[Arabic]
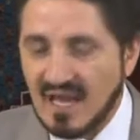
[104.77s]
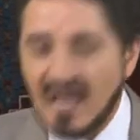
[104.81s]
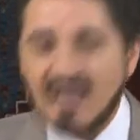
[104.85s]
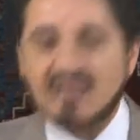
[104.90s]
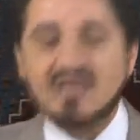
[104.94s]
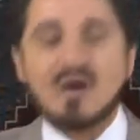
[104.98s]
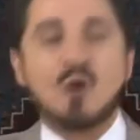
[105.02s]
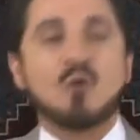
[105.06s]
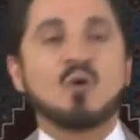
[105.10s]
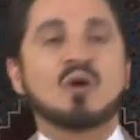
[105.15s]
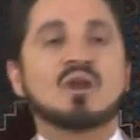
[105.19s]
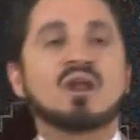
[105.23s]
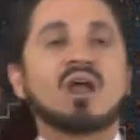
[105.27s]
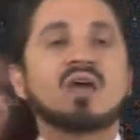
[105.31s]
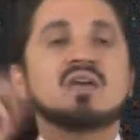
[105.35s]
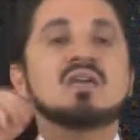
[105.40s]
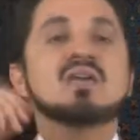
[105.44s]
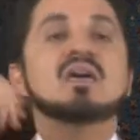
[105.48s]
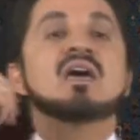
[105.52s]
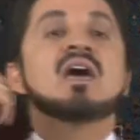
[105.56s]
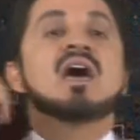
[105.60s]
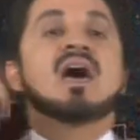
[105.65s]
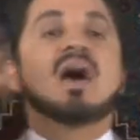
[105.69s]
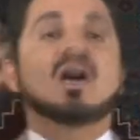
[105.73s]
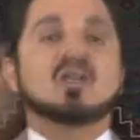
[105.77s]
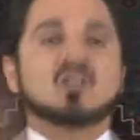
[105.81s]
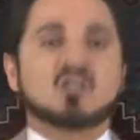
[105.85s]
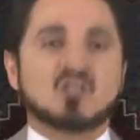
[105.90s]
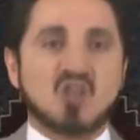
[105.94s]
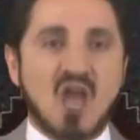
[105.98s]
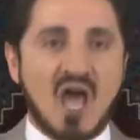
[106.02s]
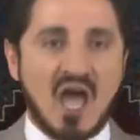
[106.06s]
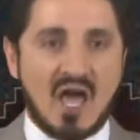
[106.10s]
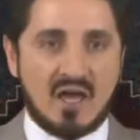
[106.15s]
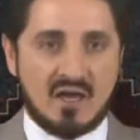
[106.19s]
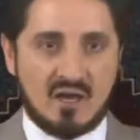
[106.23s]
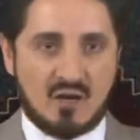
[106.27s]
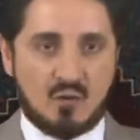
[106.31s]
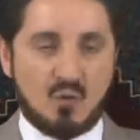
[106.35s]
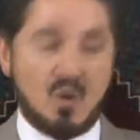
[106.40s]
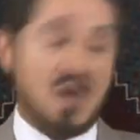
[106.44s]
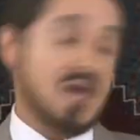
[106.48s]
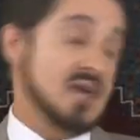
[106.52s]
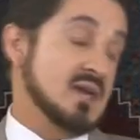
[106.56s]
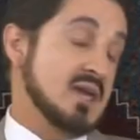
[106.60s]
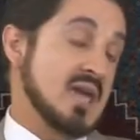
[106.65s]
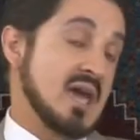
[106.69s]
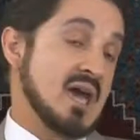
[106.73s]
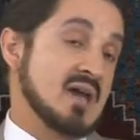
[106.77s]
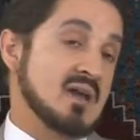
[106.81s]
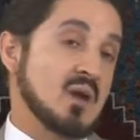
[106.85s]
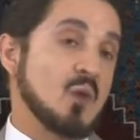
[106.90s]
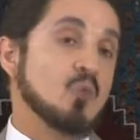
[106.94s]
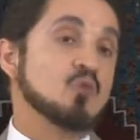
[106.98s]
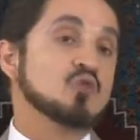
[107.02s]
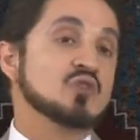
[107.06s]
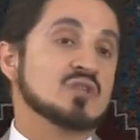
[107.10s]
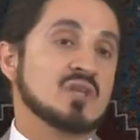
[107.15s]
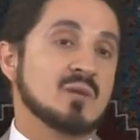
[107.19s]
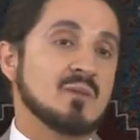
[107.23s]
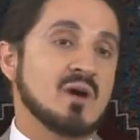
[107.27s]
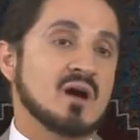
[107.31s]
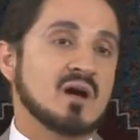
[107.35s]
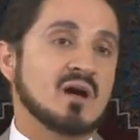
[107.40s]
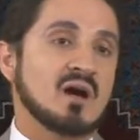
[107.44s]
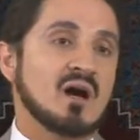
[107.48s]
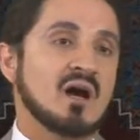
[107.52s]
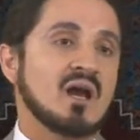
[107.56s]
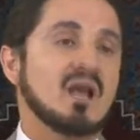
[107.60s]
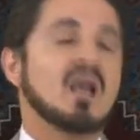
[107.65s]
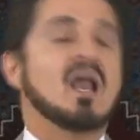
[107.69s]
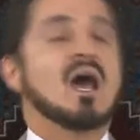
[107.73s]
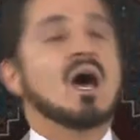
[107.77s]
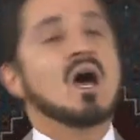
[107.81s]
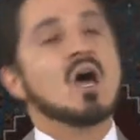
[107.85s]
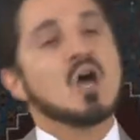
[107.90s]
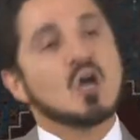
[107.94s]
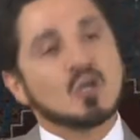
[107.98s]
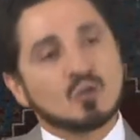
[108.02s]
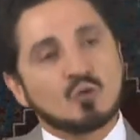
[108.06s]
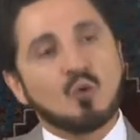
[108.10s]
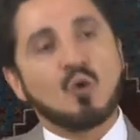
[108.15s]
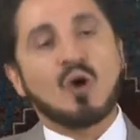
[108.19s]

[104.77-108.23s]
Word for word: هذا هو الرأي الشائع وإن كان وجد من قال لا